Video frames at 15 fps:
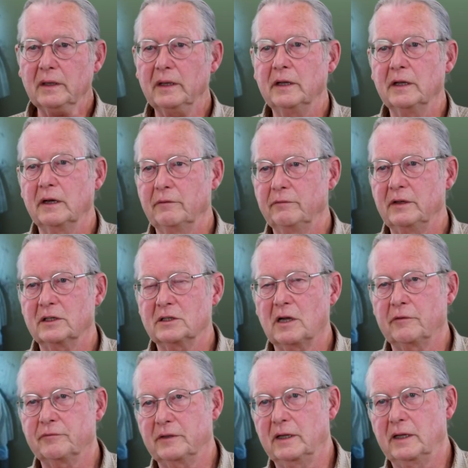ihre
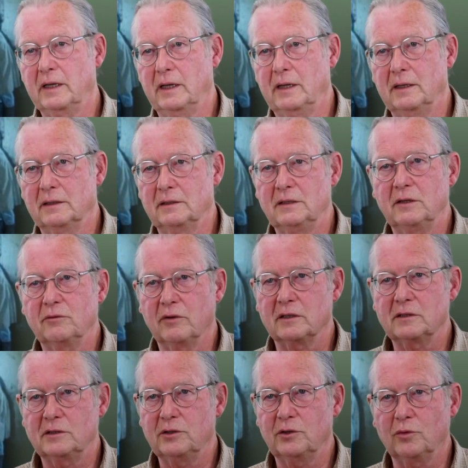wirtschaftliche
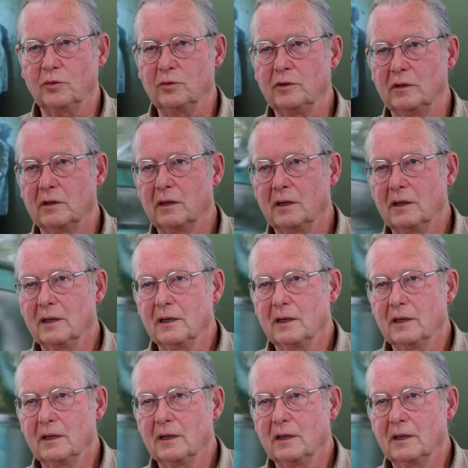Situation